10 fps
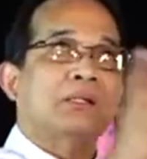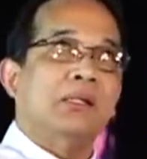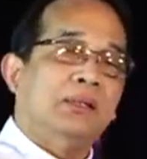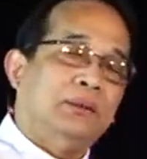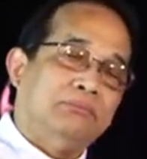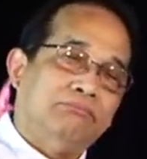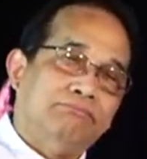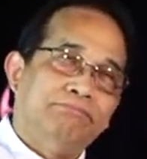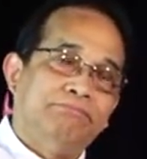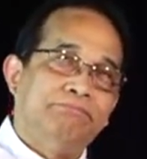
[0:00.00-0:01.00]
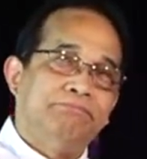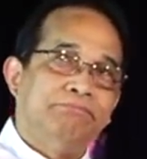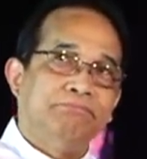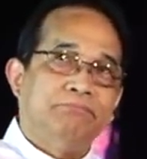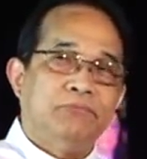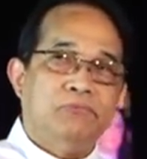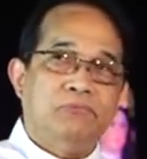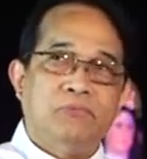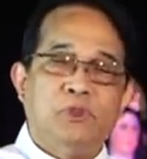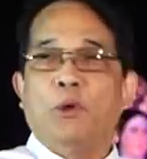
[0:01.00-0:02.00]
um,
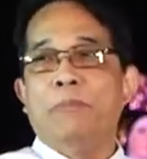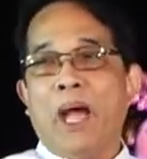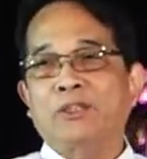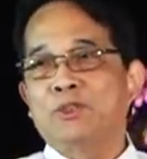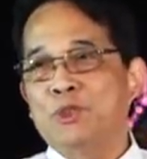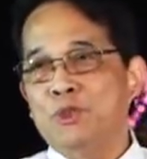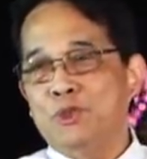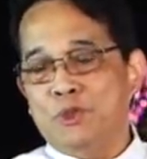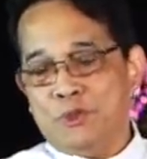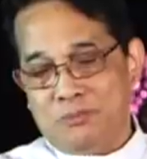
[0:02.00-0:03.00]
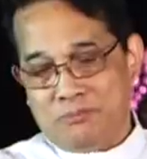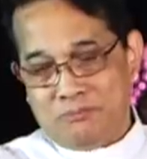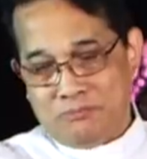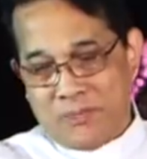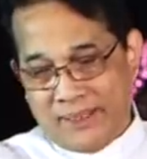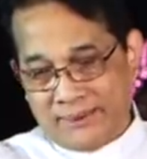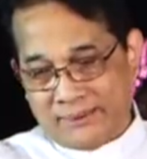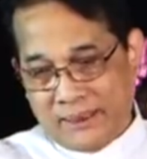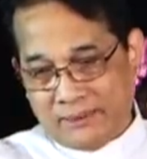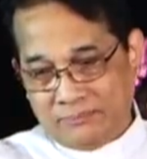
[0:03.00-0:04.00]
go back to
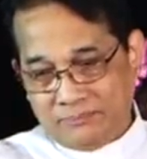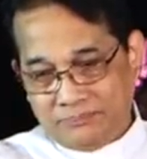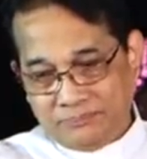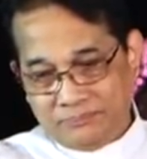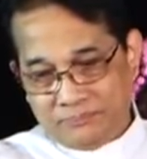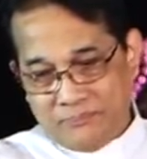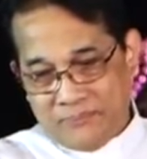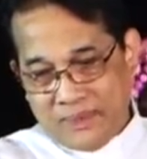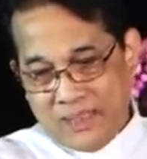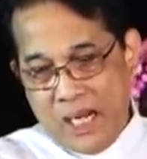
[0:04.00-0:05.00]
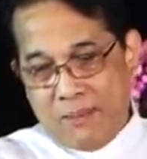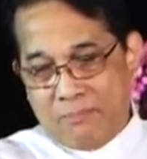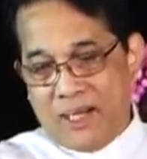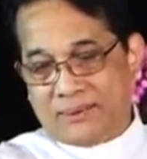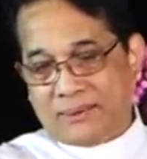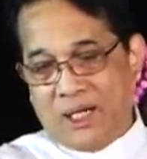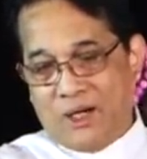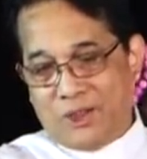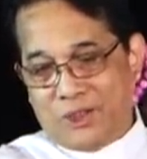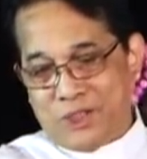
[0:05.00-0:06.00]
Martha. Martha
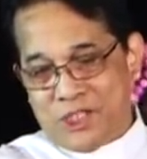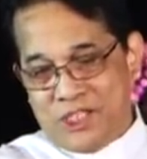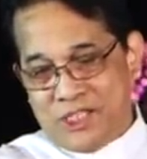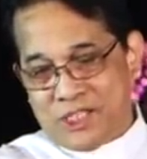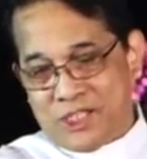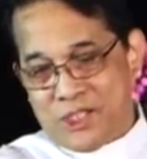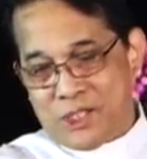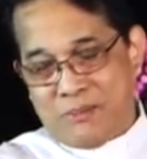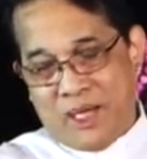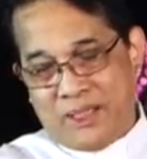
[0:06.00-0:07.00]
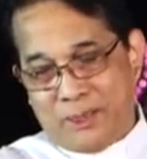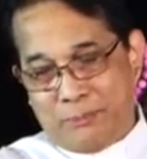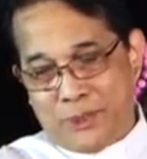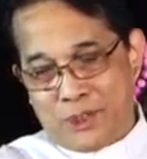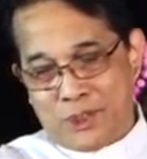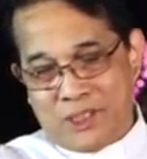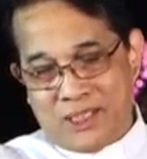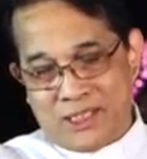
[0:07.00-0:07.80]
honors Jesus by her personal